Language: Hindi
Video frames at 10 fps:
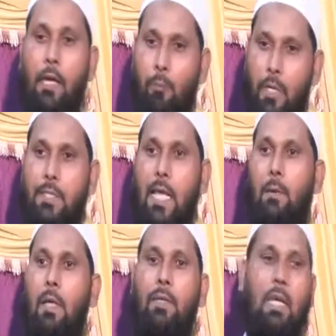बीस साल
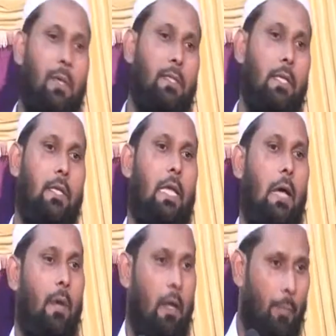बाद ये मत कहिए कि
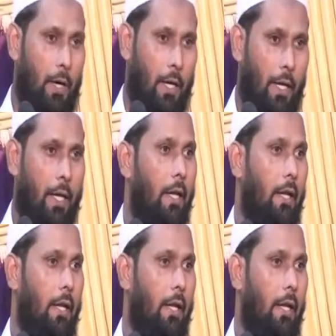हम अनपढ़ हैं